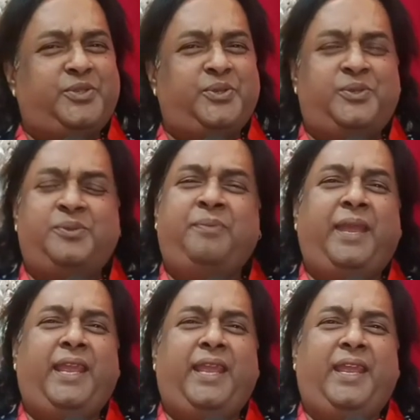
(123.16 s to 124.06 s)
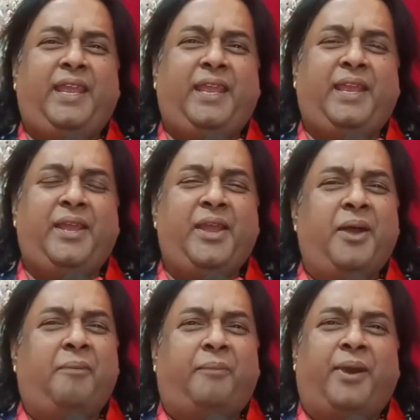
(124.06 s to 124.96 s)
चुमे
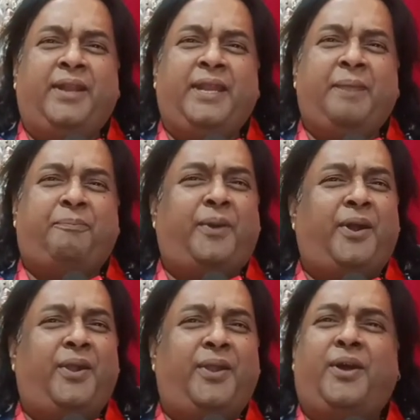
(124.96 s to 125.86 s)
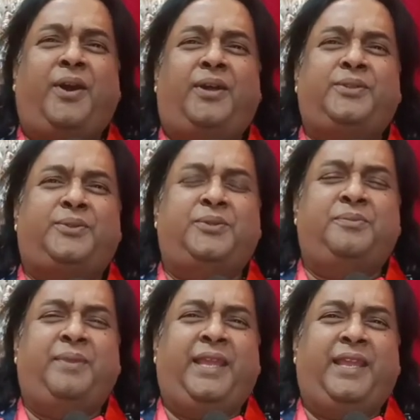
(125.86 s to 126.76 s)
मने पड़ा
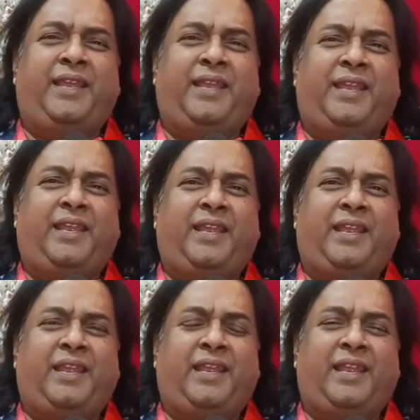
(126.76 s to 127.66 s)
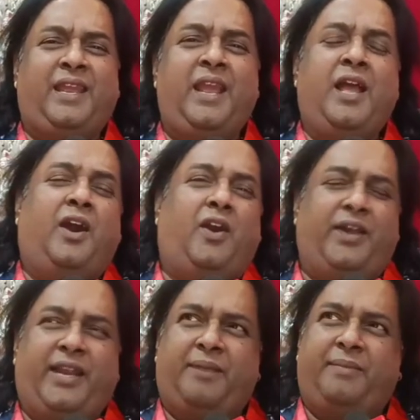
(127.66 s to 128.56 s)
तुम्हें
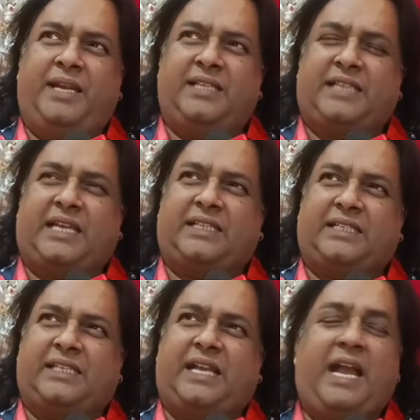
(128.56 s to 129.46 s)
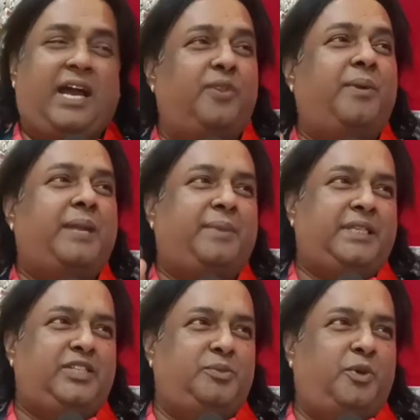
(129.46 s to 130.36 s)
और एक मैंने सार्थक से गाया हनुमान
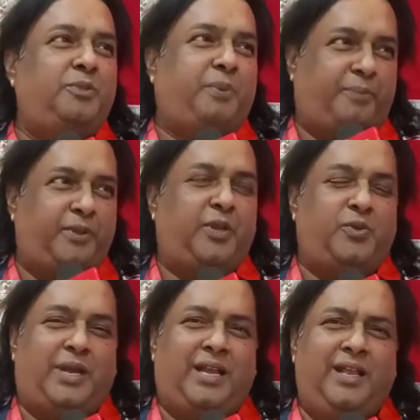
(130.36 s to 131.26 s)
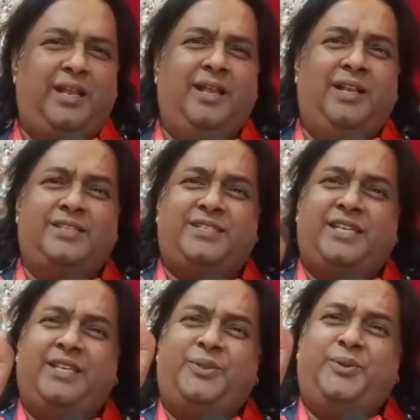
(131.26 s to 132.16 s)
भजन जो बहुत पॉपुलर हुआ है
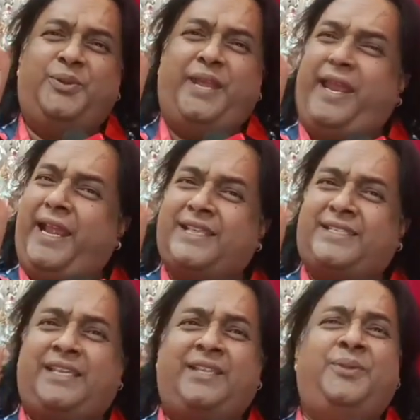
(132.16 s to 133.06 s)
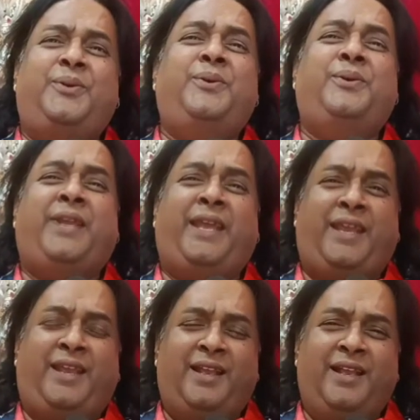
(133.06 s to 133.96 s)
सिंदूरे सिंदूरे
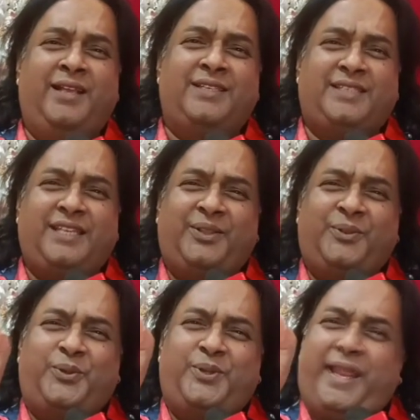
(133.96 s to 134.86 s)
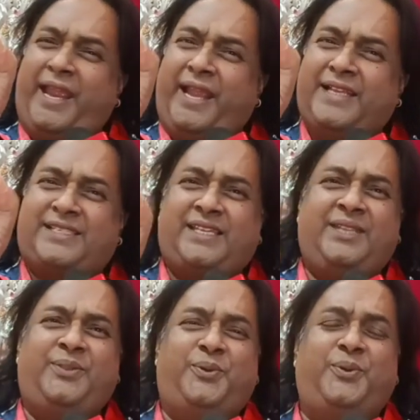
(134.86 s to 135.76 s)
सिंदूरे
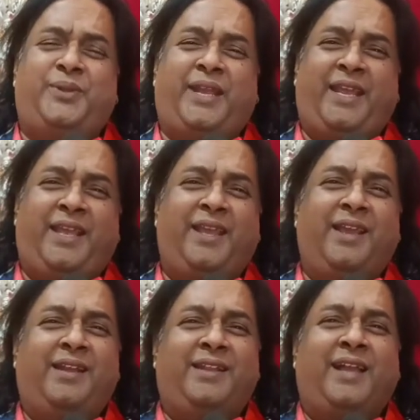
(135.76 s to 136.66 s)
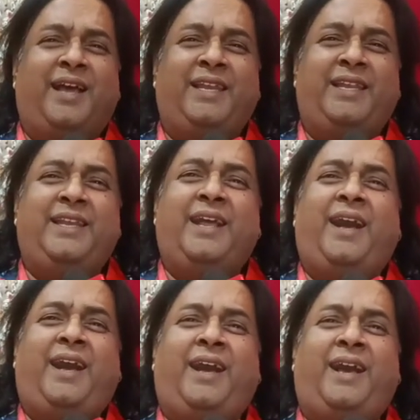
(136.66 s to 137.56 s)
सिंदूरे नली
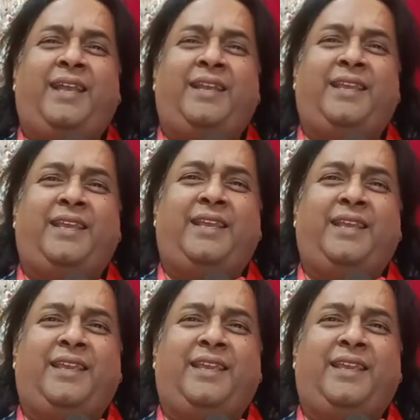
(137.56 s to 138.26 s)
नाली